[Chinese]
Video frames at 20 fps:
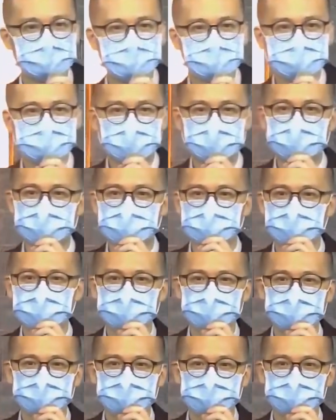当然，
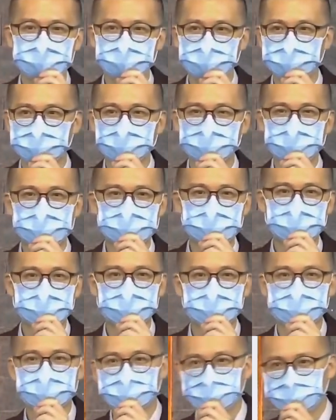麻烦下一
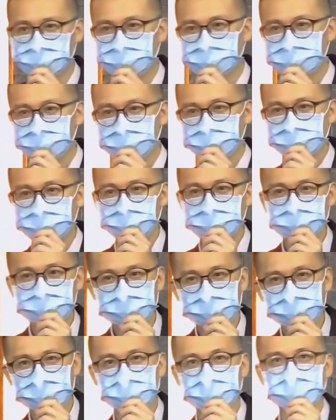页，
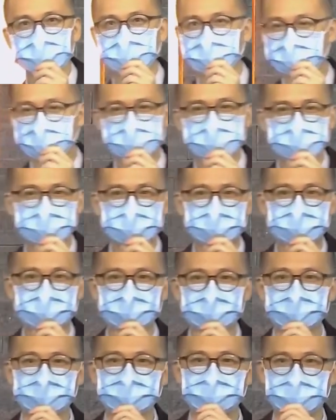我们仍然
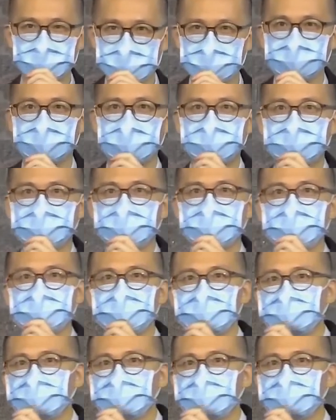不是完全人，